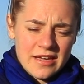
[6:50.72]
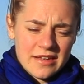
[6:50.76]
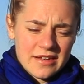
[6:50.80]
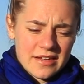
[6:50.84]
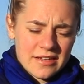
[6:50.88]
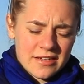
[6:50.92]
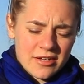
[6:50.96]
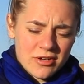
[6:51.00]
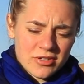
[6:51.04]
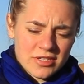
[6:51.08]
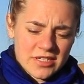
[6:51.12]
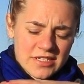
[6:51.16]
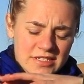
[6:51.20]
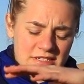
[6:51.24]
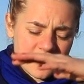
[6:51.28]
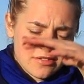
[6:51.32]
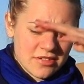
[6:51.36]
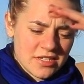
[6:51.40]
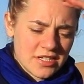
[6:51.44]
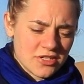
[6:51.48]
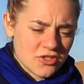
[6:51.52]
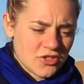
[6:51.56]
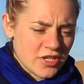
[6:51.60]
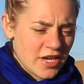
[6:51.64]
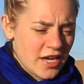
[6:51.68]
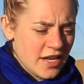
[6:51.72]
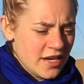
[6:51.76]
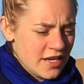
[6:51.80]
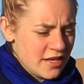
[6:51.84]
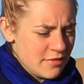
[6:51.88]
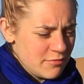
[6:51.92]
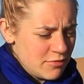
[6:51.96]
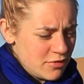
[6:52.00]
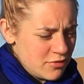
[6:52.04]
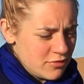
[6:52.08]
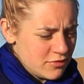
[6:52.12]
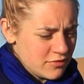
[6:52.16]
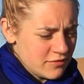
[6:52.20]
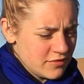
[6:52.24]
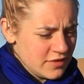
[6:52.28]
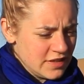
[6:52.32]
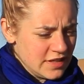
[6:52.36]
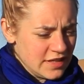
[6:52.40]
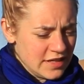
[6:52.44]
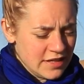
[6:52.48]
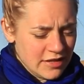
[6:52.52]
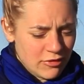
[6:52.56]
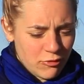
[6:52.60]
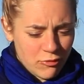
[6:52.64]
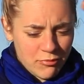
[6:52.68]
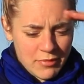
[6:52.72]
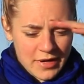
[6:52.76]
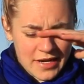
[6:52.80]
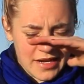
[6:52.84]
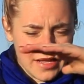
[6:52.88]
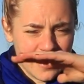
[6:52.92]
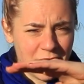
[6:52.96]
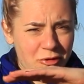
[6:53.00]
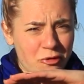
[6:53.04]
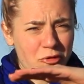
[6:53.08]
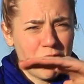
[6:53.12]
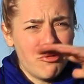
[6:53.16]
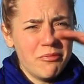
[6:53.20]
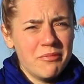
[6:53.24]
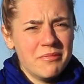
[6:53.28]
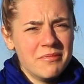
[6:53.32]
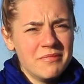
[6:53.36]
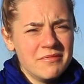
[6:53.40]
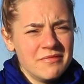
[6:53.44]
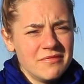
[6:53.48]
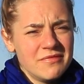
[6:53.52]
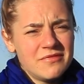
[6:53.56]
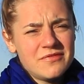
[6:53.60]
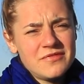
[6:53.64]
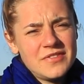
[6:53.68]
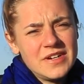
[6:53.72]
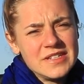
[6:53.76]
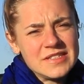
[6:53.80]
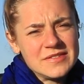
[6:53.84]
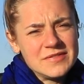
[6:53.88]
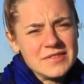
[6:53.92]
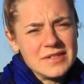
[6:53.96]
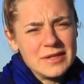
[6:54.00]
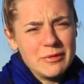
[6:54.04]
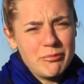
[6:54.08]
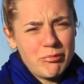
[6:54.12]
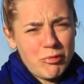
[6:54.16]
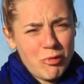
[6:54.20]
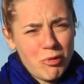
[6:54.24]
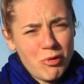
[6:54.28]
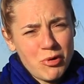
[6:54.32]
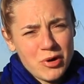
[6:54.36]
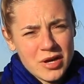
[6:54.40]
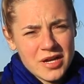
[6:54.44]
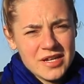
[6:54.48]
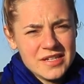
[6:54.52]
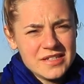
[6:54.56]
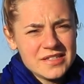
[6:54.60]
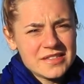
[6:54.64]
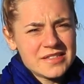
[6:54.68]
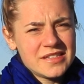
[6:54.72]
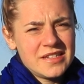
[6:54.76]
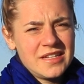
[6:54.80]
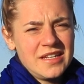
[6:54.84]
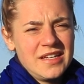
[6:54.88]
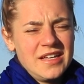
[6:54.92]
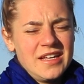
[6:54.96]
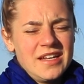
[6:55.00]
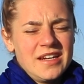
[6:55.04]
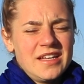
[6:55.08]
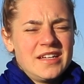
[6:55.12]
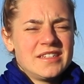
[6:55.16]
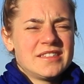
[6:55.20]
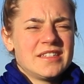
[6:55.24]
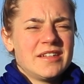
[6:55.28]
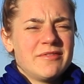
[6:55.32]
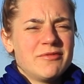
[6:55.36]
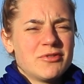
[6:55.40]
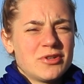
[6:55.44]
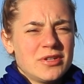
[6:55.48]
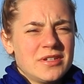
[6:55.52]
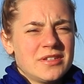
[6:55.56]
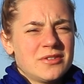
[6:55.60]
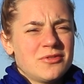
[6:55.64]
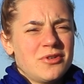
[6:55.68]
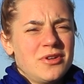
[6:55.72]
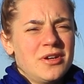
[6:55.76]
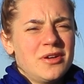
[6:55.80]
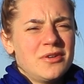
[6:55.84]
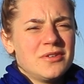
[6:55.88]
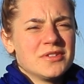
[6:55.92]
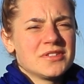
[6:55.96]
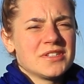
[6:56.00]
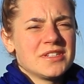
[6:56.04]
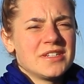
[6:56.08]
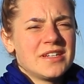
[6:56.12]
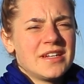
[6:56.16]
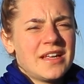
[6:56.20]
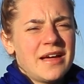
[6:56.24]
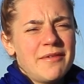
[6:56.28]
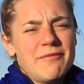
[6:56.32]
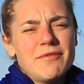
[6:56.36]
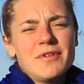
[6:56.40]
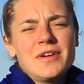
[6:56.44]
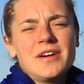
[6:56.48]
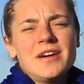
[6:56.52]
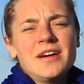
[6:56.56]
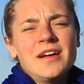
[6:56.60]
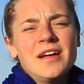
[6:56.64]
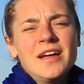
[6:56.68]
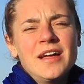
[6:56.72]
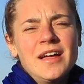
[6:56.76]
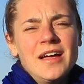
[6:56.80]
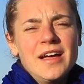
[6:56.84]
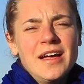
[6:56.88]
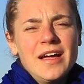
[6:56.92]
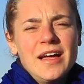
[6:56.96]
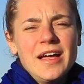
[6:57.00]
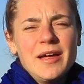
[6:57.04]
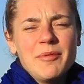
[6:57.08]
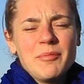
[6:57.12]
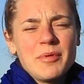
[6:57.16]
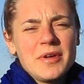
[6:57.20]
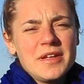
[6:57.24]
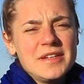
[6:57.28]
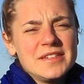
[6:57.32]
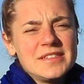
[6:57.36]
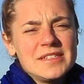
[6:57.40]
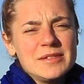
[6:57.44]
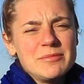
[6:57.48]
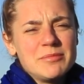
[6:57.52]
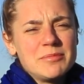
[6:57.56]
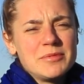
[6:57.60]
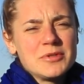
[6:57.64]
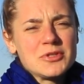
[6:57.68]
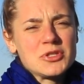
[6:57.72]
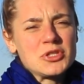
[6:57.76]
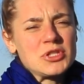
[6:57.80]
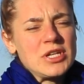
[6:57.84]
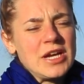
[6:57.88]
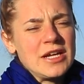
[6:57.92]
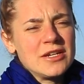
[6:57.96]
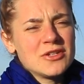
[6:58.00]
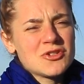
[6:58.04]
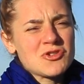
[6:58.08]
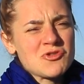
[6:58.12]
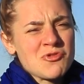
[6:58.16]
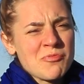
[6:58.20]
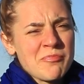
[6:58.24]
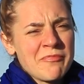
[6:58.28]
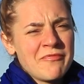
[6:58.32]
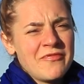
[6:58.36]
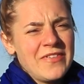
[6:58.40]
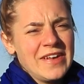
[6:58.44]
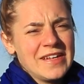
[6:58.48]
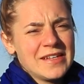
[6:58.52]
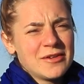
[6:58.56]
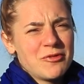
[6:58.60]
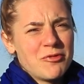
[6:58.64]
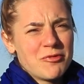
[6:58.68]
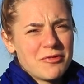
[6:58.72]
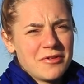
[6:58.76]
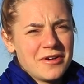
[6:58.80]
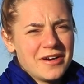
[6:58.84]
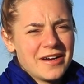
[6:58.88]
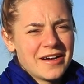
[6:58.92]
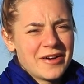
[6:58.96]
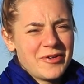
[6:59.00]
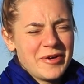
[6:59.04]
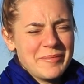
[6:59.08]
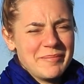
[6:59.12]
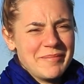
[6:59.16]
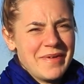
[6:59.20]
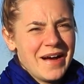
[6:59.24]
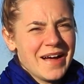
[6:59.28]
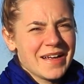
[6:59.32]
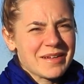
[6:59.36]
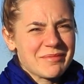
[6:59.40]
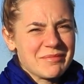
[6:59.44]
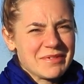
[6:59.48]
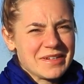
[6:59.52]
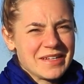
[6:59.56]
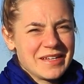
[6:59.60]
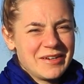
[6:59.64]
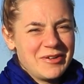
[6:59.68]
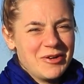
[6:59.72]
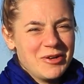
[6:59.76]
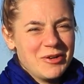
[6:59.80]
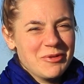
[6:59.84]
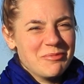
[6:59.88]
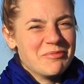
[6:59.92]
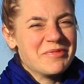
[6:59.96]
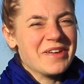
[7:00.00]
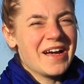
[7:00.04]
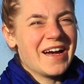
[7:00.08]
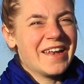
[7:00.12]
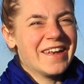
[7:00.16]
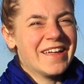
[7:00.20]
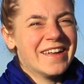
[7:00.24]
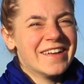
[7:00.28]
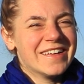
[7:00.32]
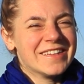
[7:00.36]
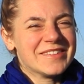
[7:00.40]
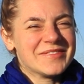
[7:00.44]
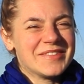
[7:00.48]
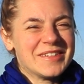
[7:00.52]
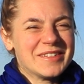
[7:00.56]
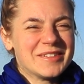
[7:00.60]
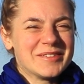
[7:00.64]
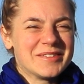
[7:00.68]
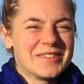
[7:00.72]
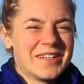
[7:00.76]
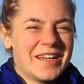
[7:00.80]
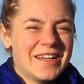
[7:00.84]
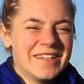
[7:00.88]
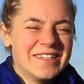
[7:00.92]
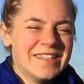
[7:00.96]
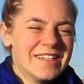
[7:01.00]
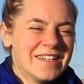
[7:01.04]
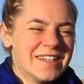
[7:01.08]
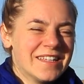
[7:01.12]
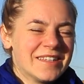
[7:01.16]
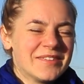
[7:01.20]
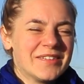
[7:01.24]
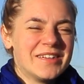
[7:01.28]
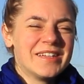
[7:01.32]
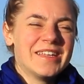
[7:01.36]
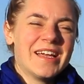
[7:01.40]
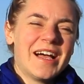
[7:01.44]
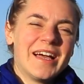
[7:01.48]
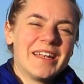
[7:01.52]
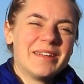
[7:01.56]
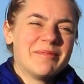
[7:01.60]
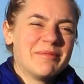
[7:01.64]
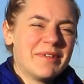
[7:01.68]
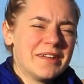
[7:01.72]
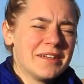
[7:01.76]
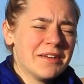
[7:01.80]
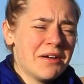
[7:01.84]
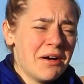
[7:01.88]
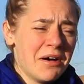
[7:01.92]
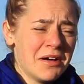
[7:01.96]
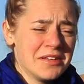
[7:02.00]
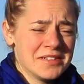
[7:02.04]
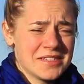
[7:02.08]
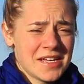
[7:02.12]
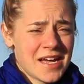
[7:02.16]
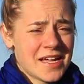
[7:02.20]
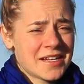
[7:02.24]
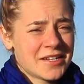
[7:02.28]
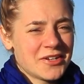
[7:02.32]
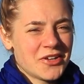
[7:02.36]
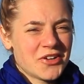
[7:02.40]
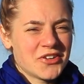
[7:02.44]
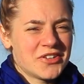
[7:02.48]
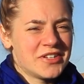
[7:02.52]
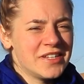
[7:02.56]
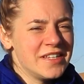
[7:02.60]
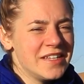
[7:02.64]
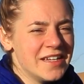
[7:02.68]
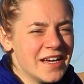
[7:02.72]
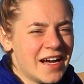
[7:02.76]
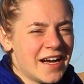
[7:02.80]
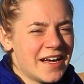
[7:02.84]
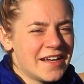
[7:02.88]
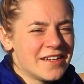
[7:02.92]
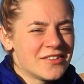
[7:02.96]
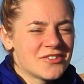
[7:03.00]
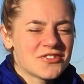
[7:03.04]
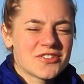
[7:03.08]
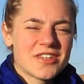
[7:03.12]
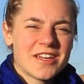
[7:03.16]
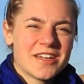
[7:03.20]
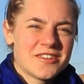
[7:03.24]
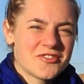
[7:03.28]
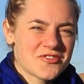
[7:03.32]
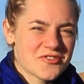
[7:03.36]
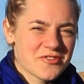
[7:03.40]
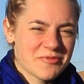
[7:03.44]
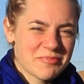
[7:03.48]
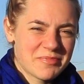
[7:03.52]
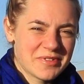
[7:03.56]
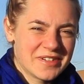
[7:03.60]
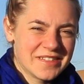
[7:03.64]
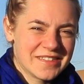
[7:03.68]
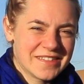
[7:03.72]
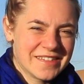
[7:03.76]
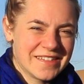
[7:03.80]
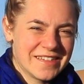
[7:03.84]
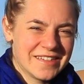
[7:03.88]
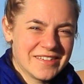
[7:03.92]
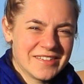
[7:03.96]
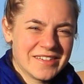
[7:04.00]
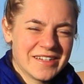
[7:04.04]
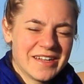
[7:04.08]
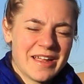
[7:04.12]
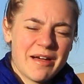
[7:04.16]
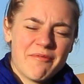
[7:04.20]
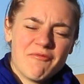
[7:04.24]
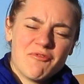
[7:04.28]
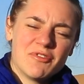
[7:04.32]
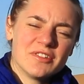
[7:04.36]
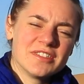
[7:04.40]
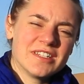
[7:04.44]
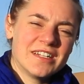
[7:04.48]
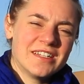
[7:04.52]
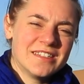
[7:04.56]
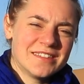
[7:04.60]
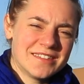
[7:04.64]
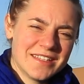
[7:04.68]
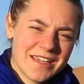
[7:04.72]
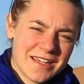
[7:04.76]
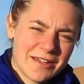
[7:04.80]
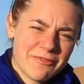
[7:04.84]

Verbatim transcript: äh, auch, dass auch der Sternenhimmel irgendwie um einen herum fast wie gebogen ist. Das sah wirklich toll aus. Und dann haben wir im Prinzip Sternschnuppen-Wettgucken gemacht mit den Kolumbianern. Das war total niedlich, weil die eine meinte, oh, sie hat noch nie eine Sternschnuppe gesehen. Und dann haben wir uns alle sehr